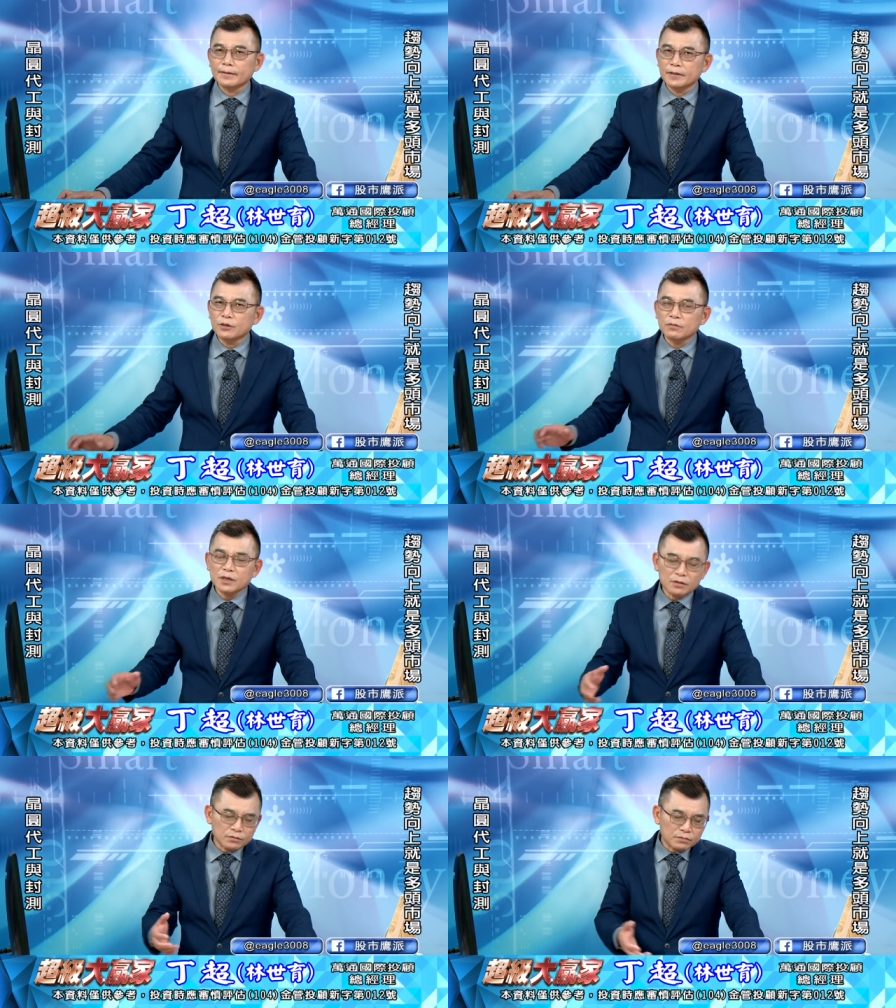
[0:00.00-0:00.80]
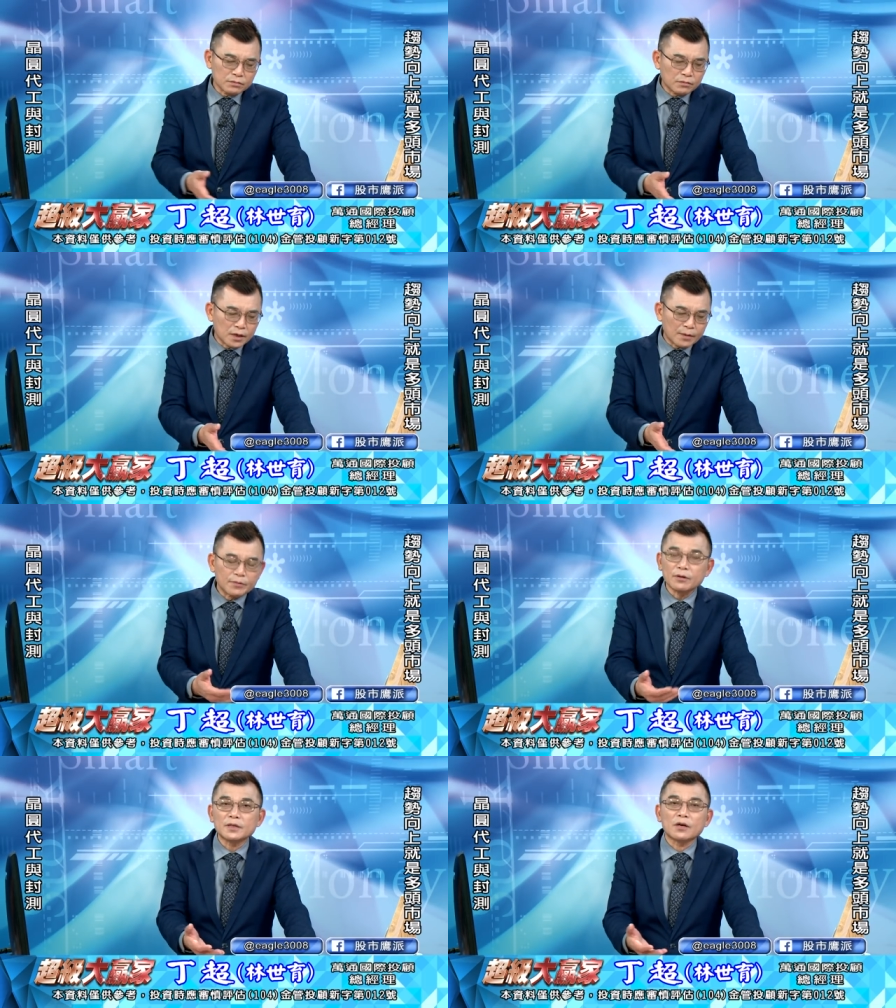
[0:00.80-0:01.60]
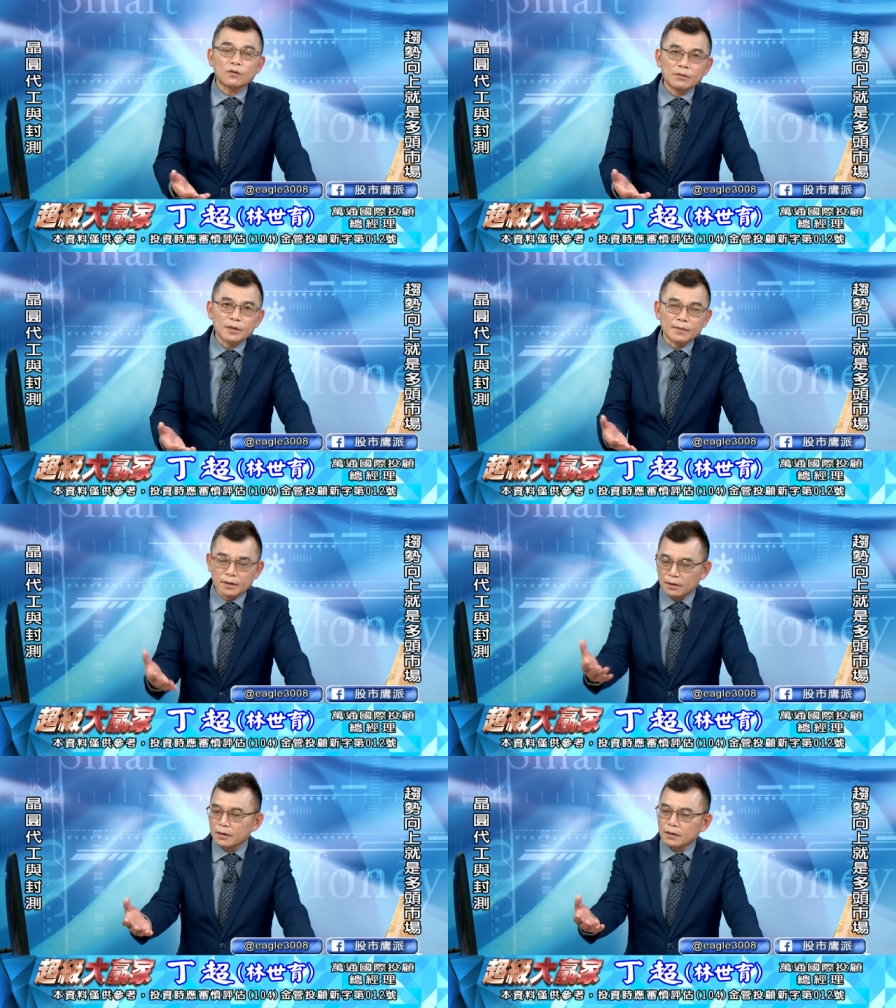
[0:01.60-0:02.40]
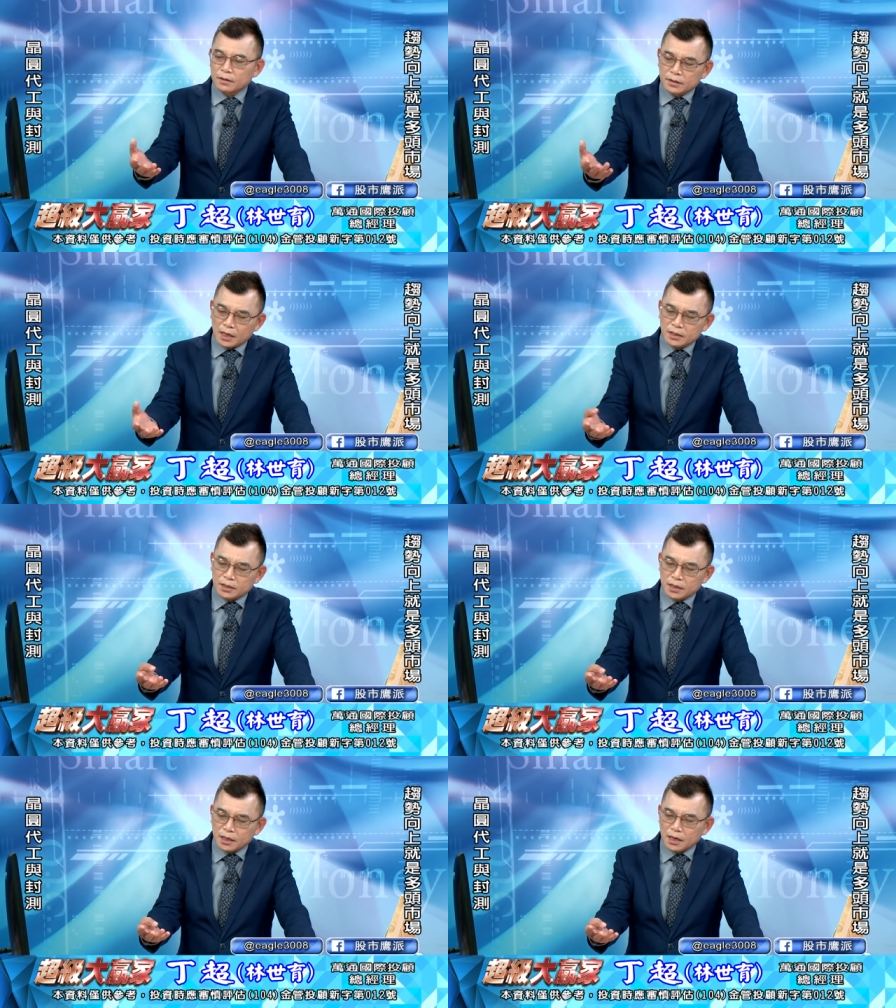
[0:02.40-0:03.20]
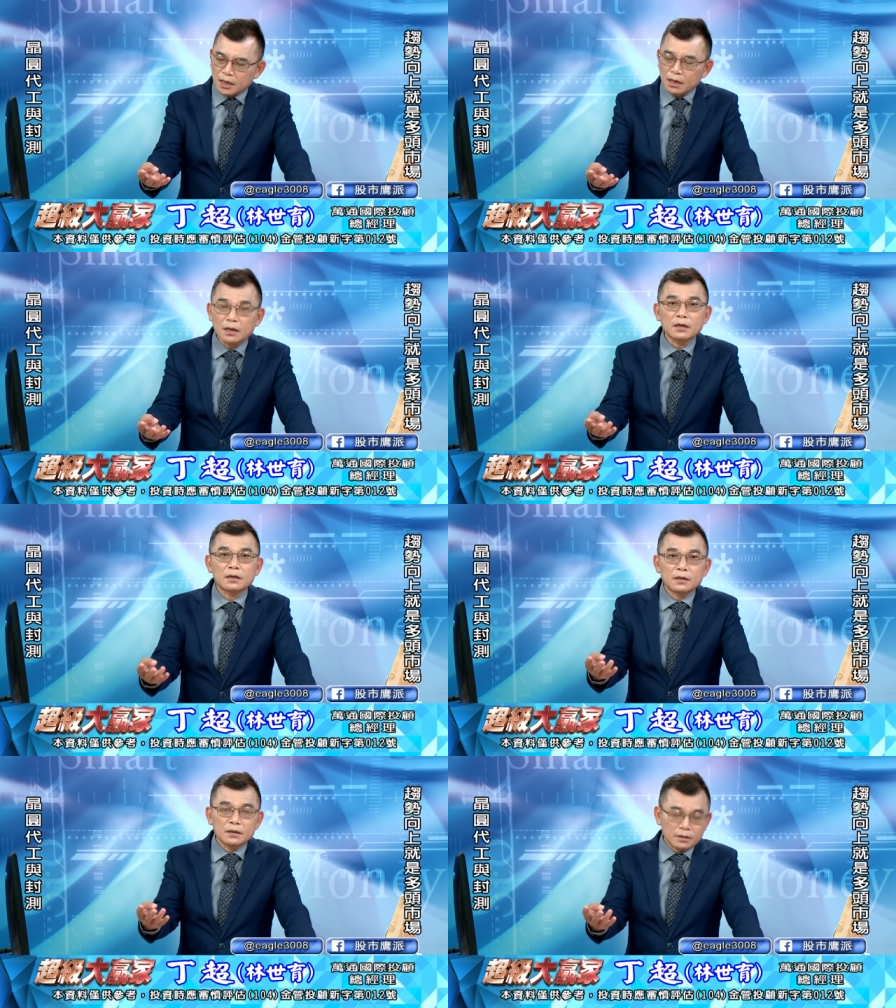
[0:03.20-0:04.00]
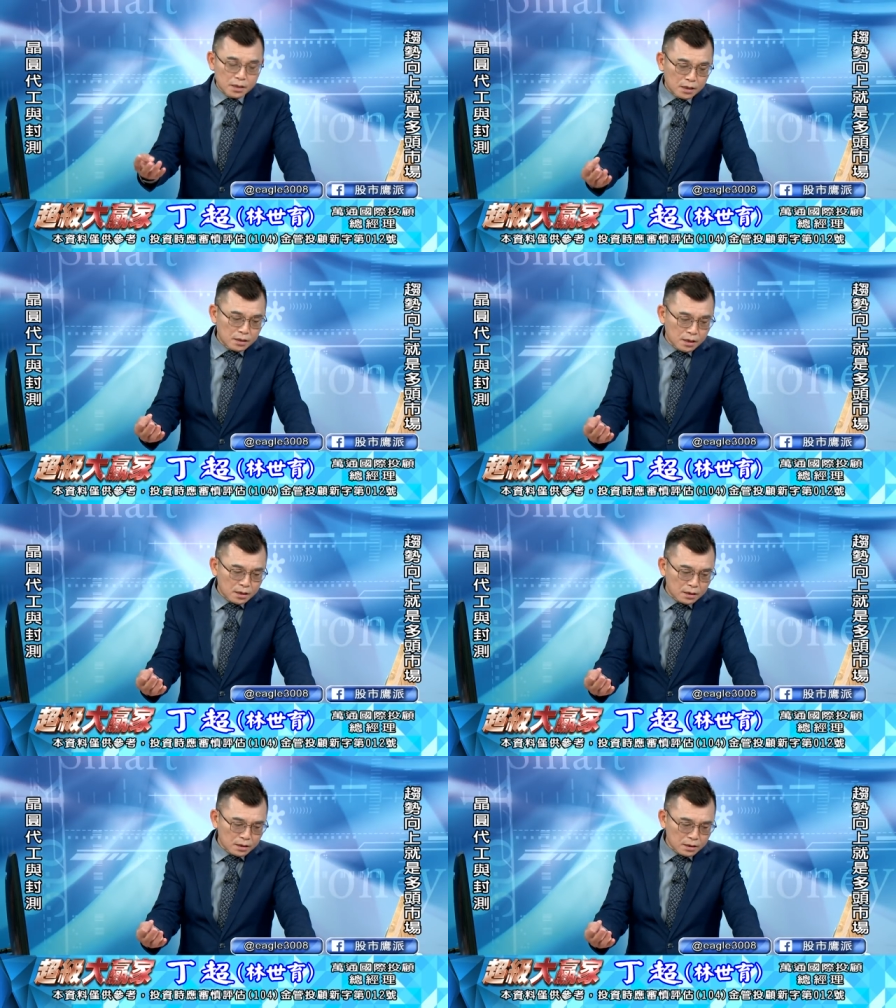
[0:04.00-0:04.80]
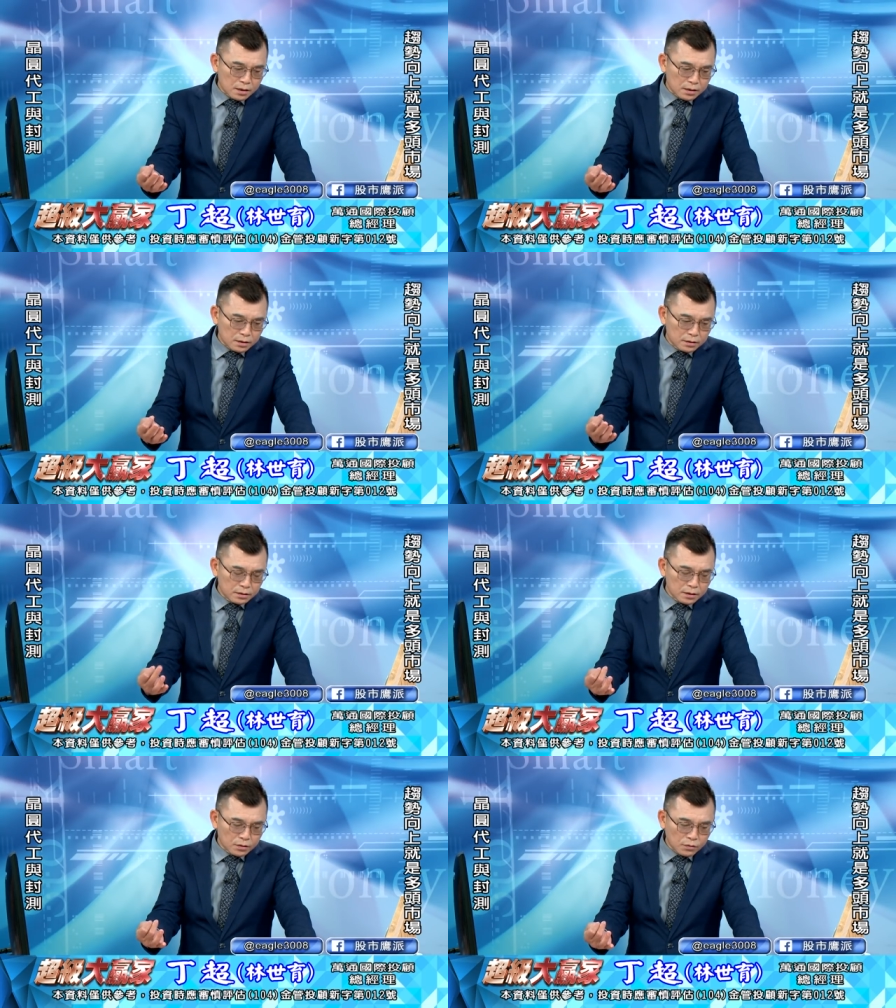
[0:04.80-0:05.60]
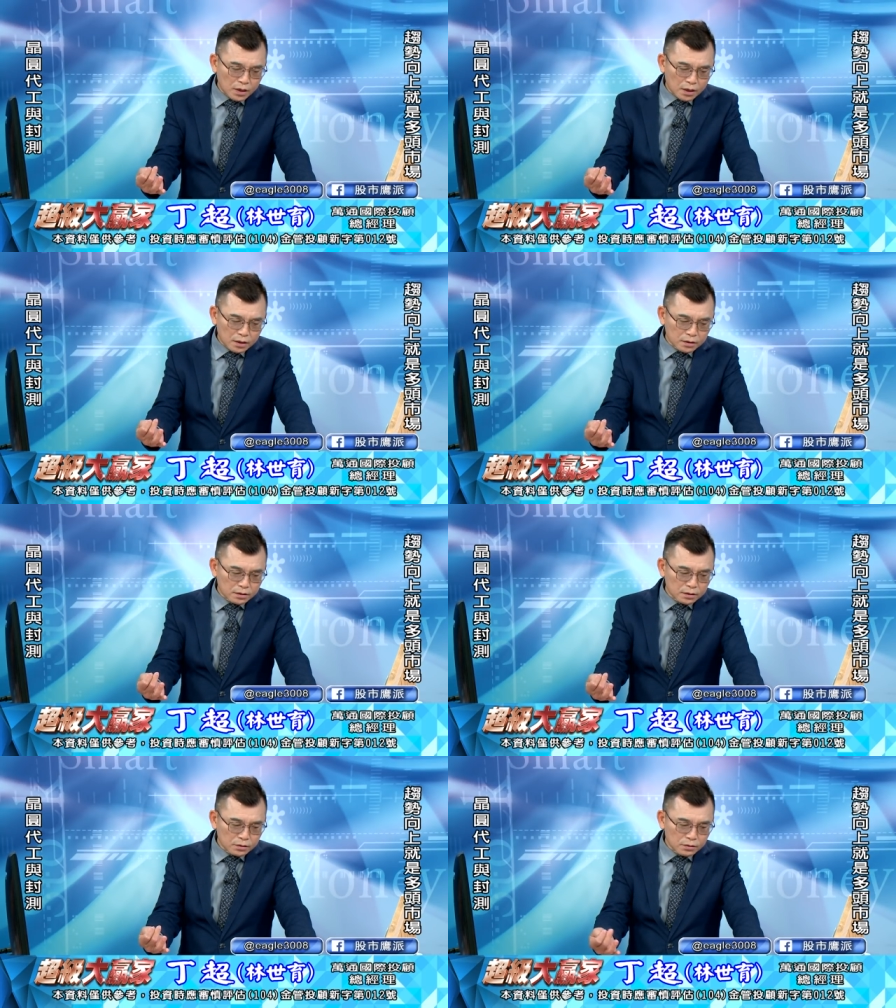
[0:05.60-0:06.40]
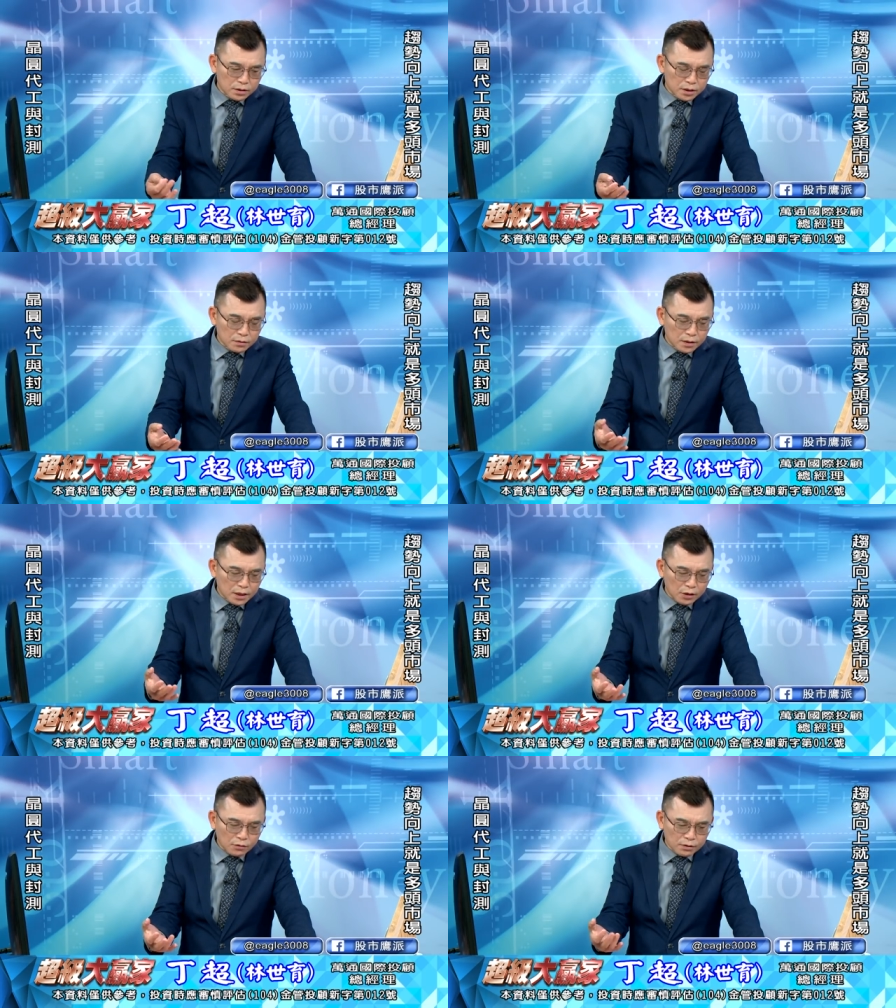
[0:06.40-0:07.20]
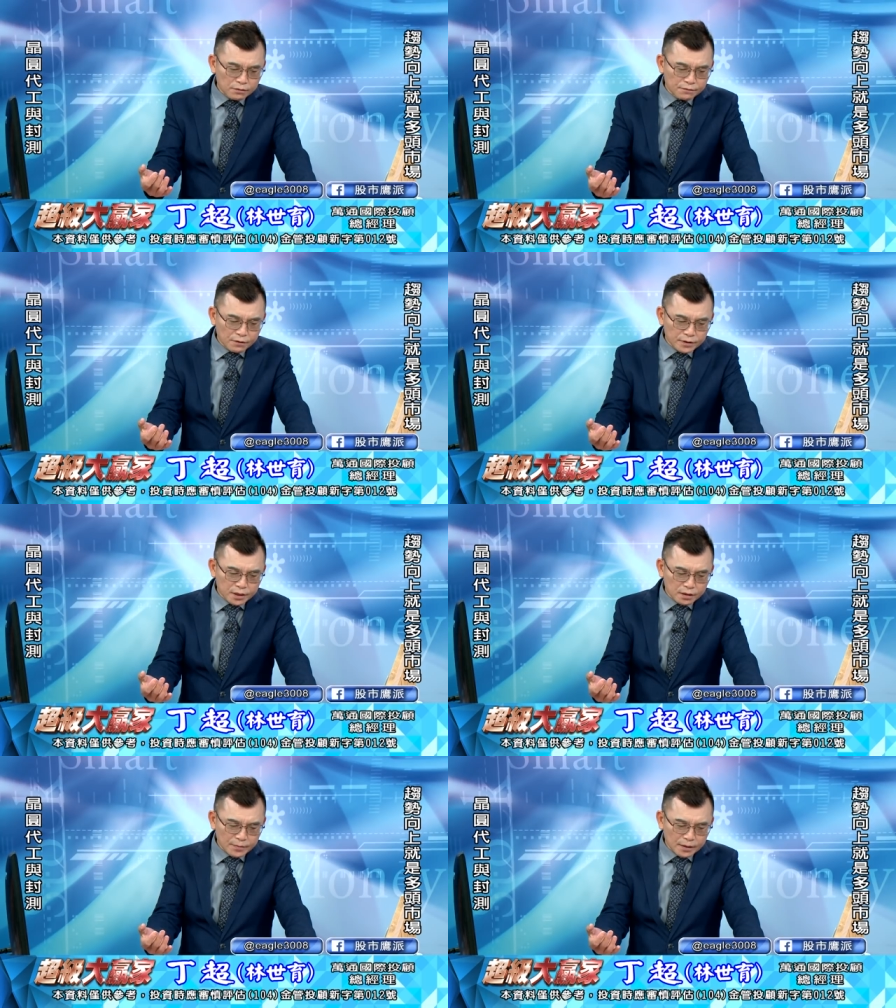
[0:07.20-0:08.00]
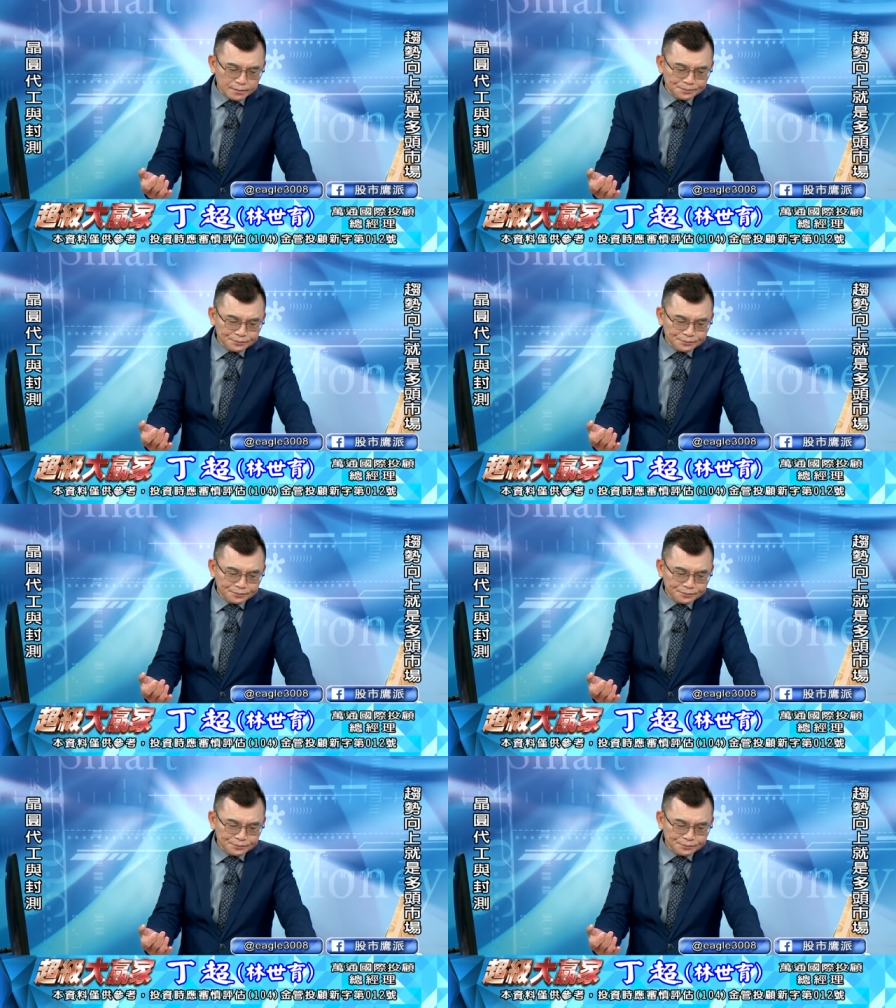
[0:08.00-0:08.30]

你到底有有我点着这些股票吧？台积电啊，联电啊，日月光啊，这是都是晶圆代工跟封测嘛。